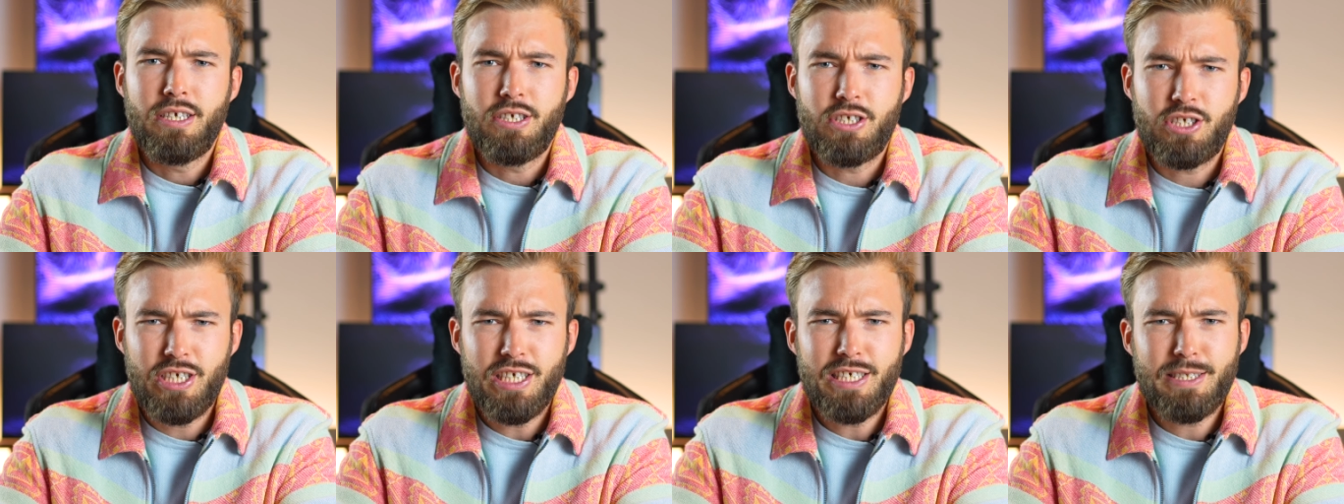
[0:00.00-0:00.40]

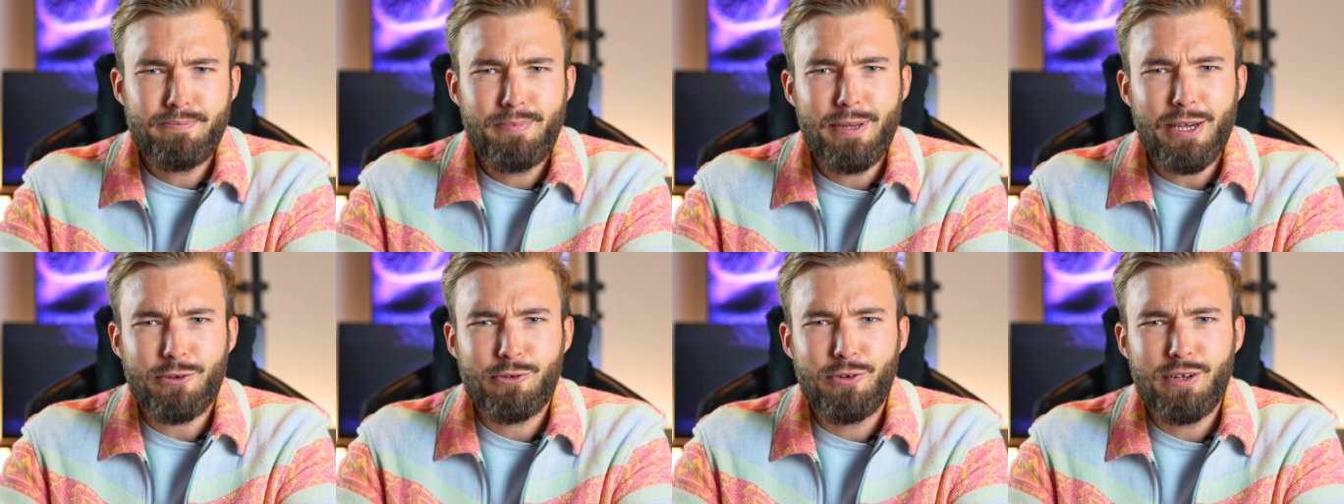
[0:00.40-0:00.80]

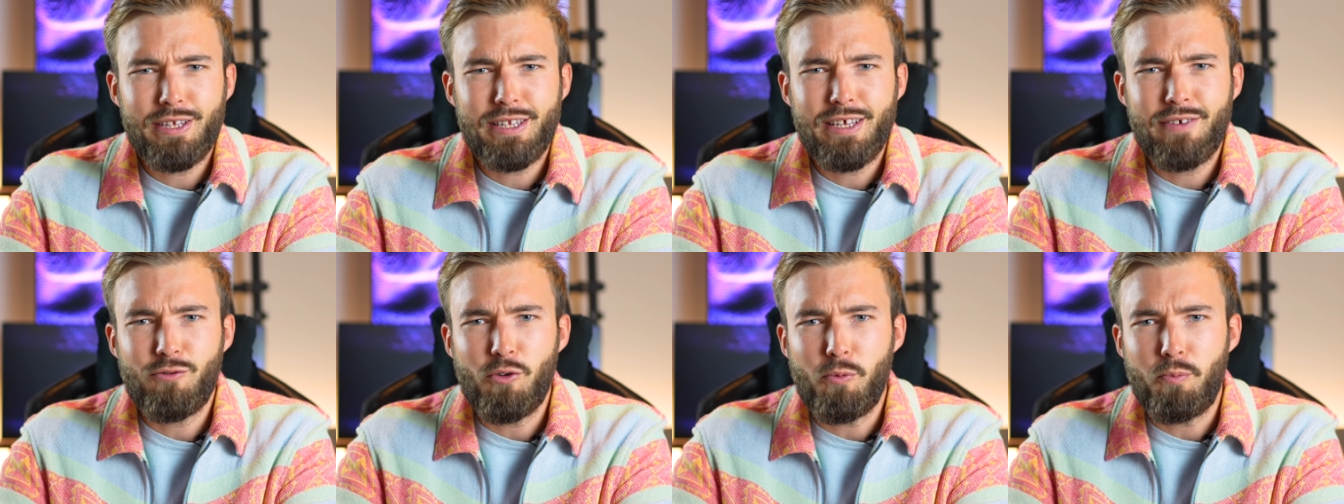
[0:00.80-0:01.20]
J'espère que les
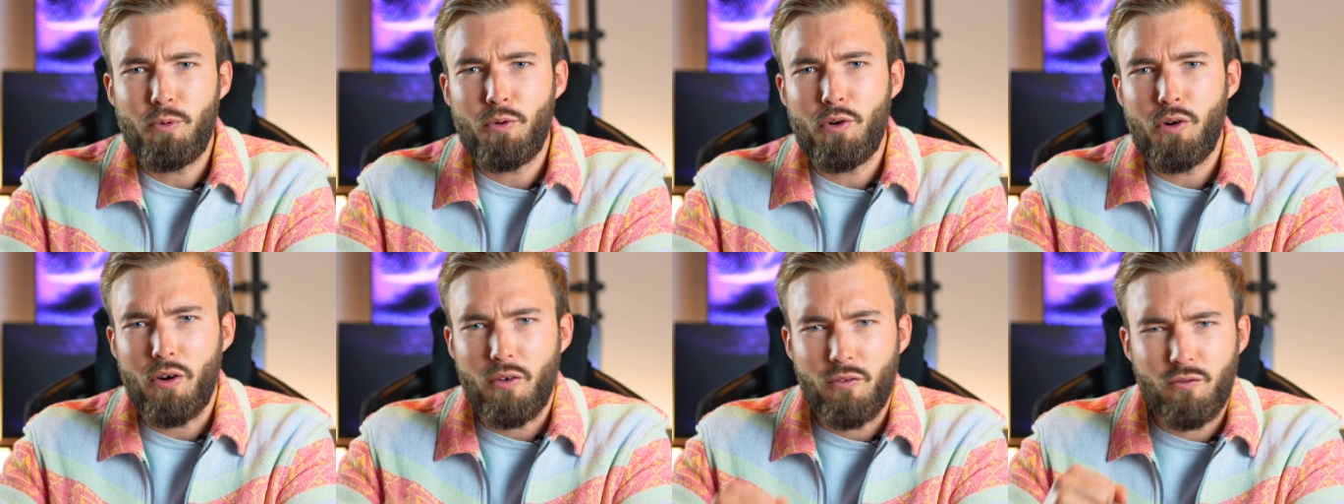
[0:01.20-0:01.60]

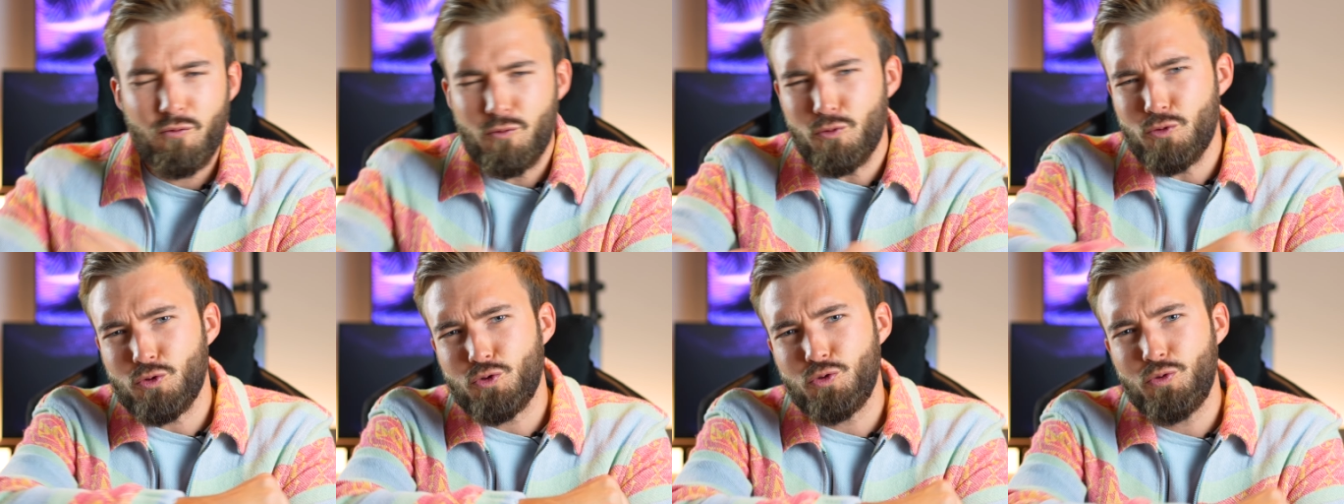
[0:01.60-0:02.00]
développeurs
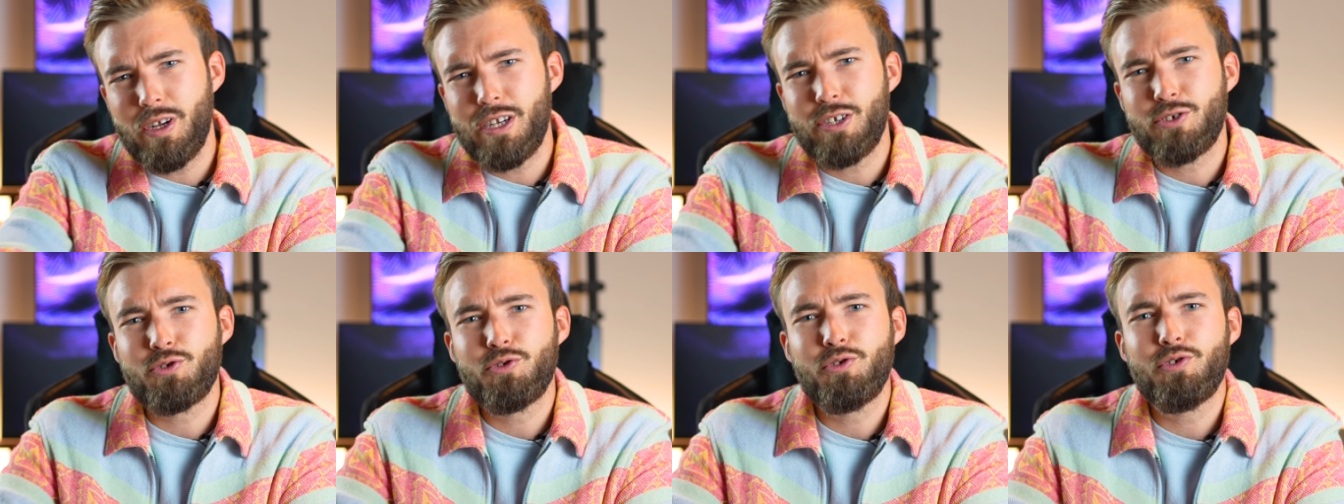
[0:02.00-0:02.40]
vont jouer
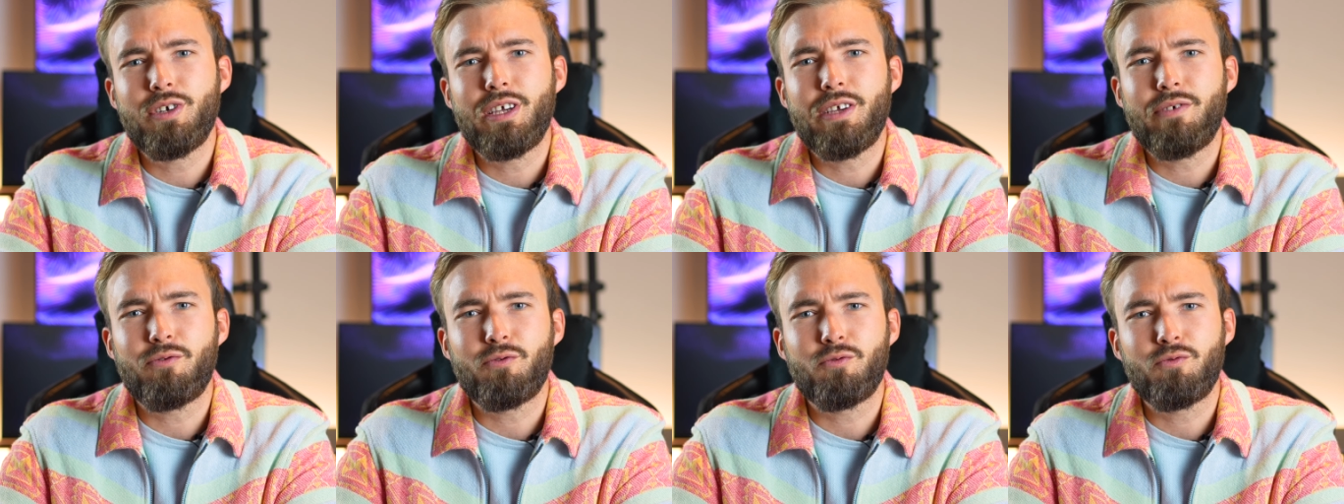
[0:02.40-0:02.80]
le jeu
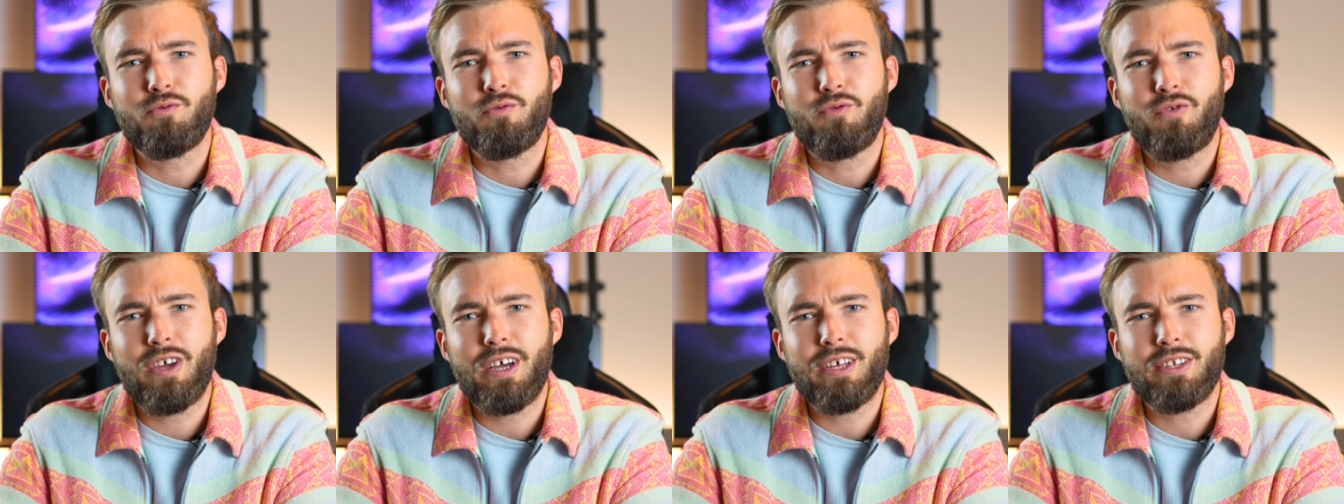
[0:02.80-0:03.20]
et vont
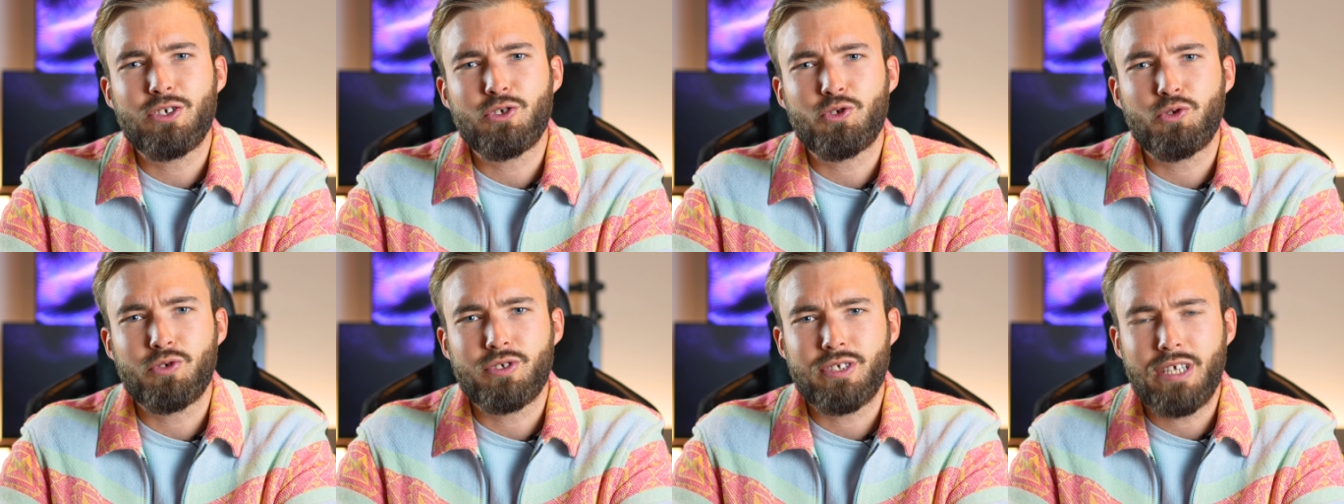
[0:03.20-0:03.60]
nous faire des
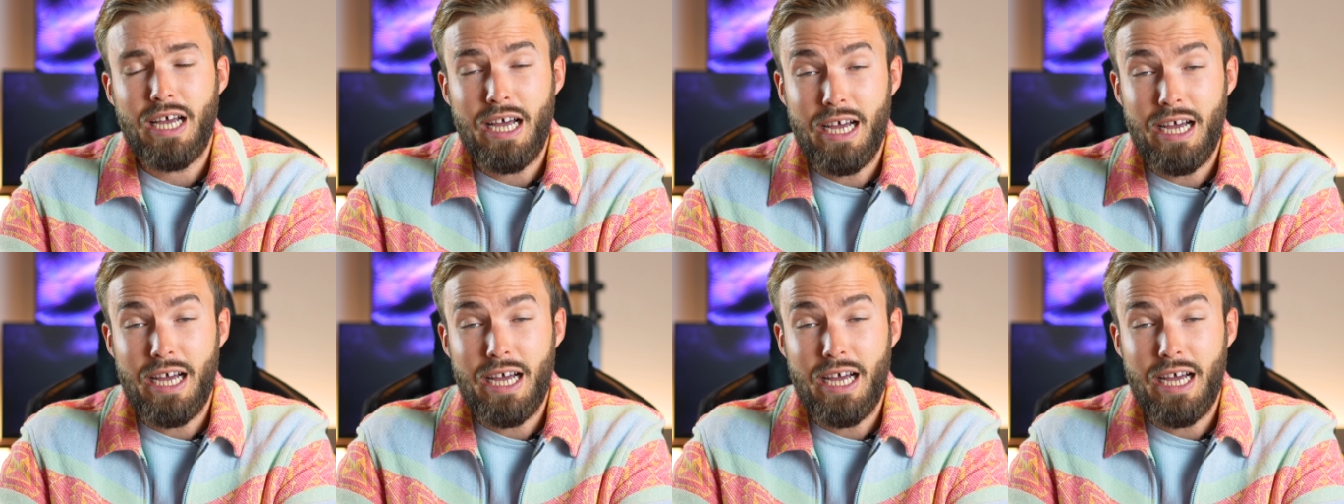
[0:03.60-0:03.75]
choses